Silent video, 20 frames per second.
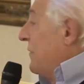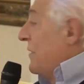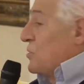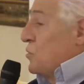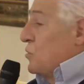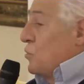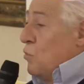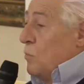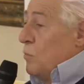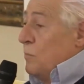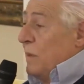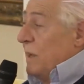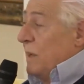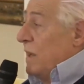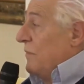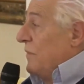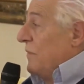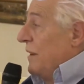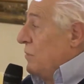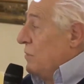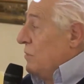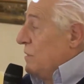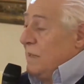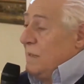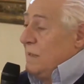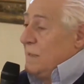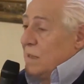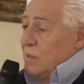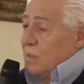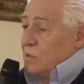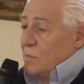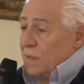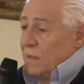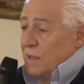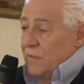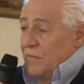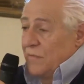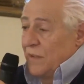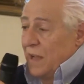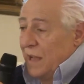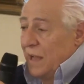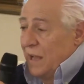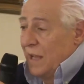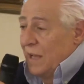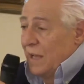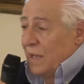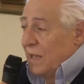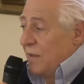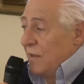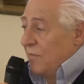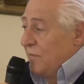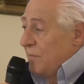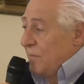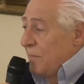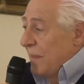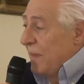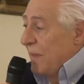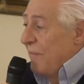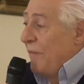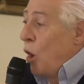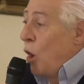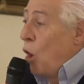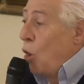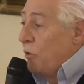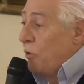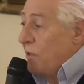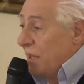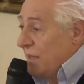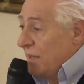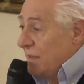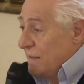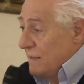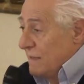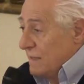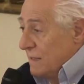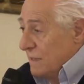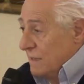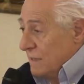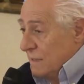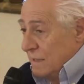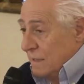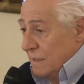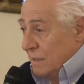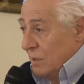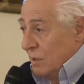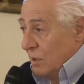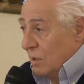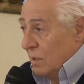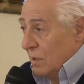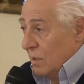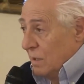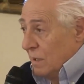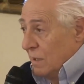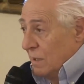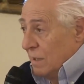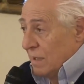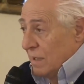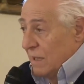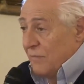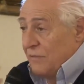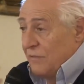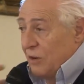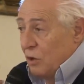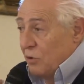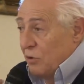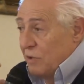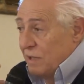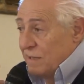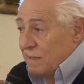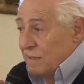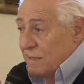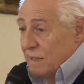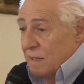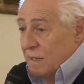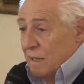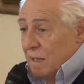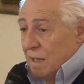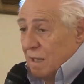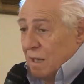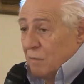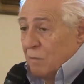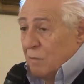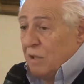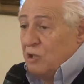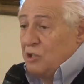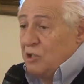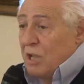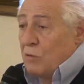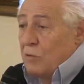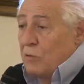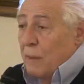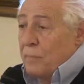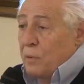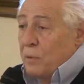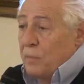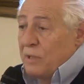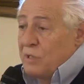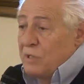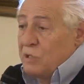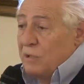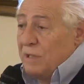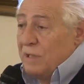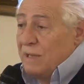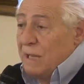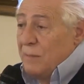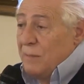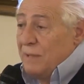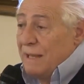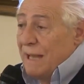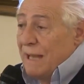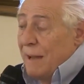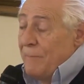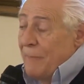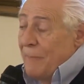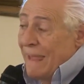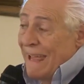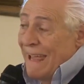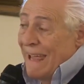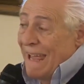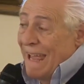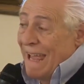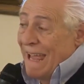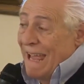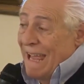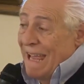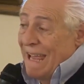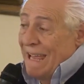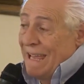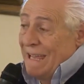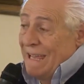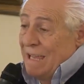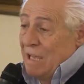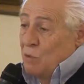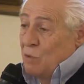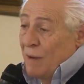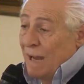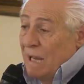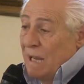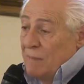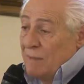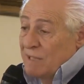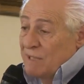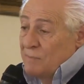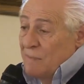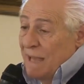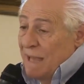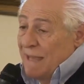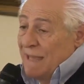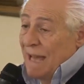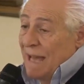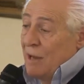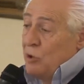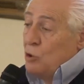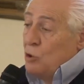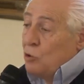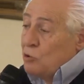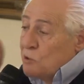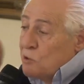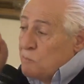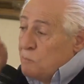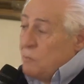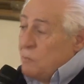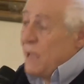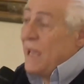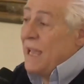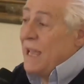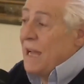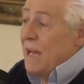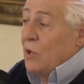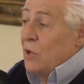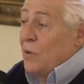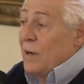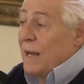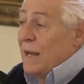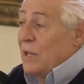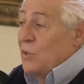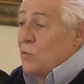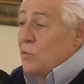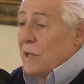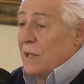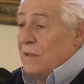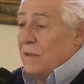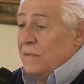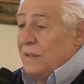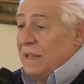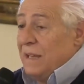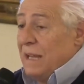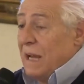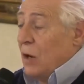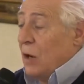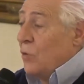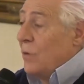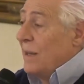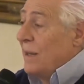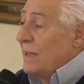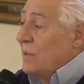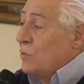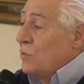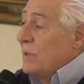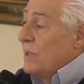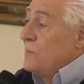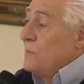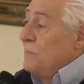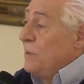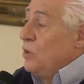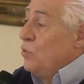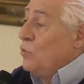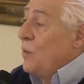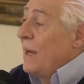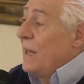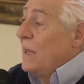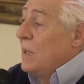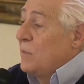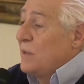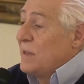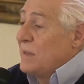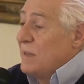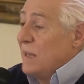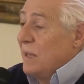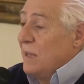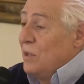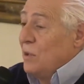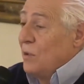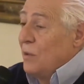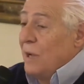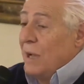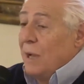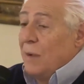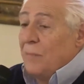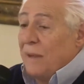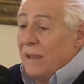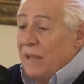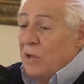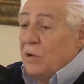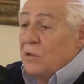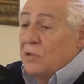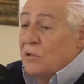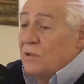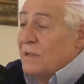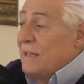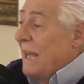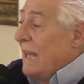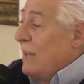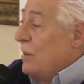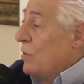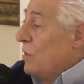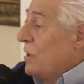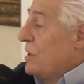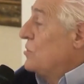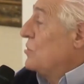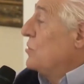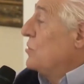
fa scoop, che fa notizia, insomma, che fa, che, che fa audience, no? Che fa audience. Quindi c'è un'appropriazione indebita. I quali mass media non spiegano la natura divina o la natura spirituale di quel segno, ma dicono soltanto che